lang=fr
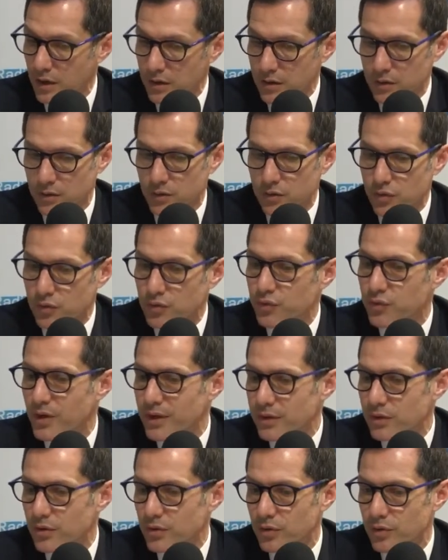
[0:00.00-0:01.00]
Euh, une fois
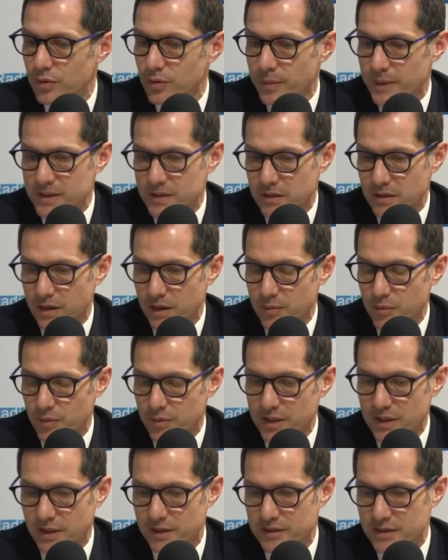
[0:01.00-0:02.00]
que le, président de la
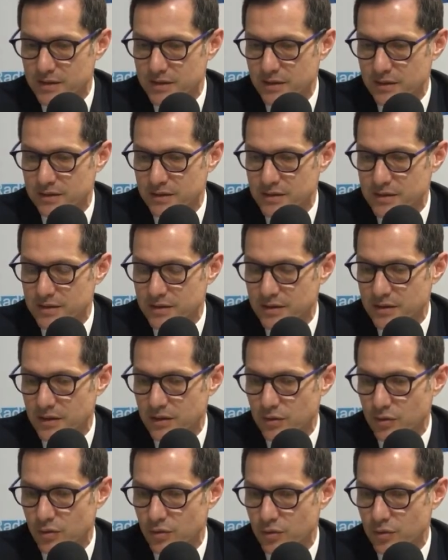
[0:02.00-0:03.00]
République a décidé
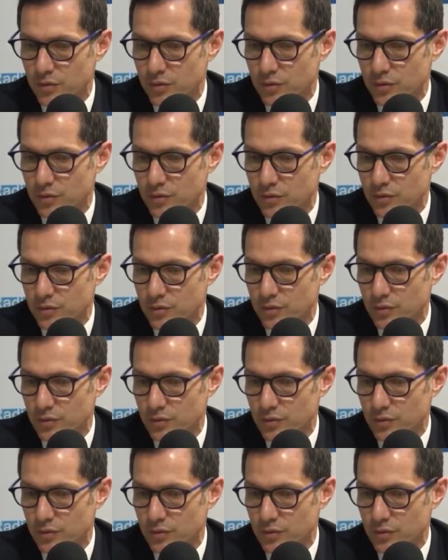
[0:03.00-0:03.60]
de,